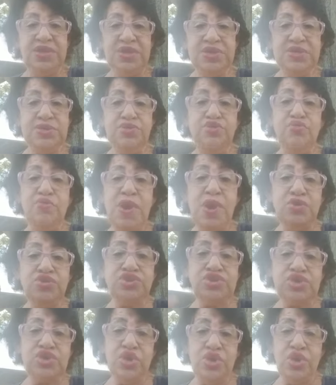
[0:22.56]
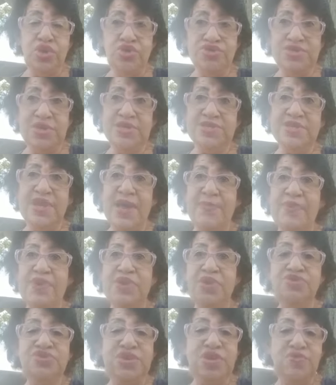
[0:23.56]
No meu short, vocês sabem que
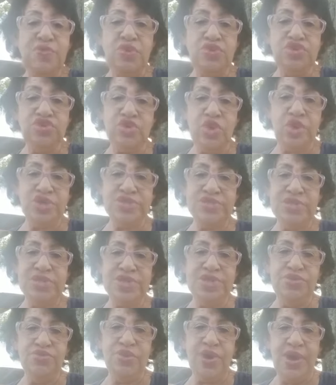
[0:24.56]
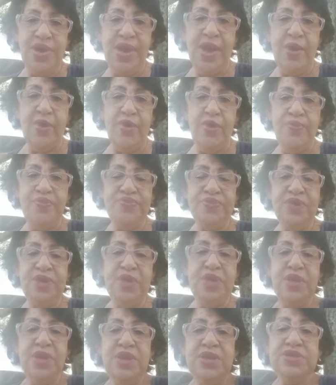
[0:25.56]
eu tenho meus shorts aqui no canal.
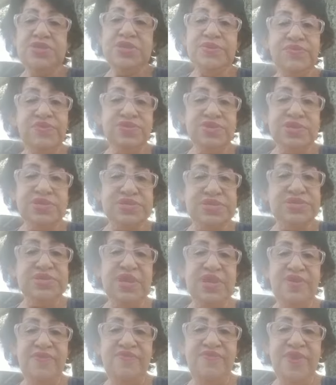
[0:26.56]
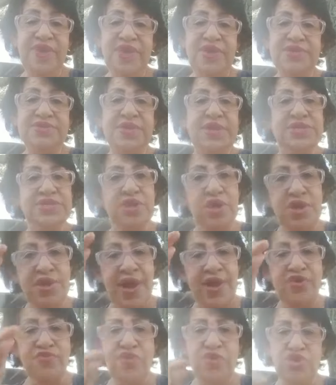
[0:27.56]
Se vocês quiserem ver, vocês saem lá
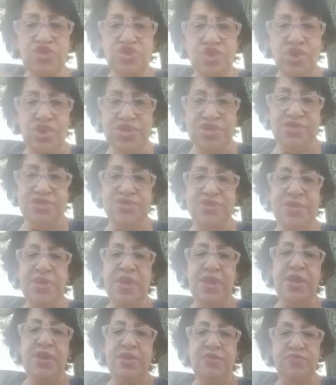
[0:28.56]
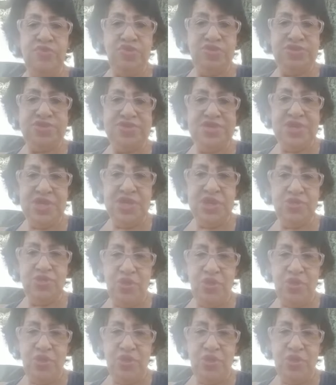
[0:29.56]
no meu shorts meus inscritos,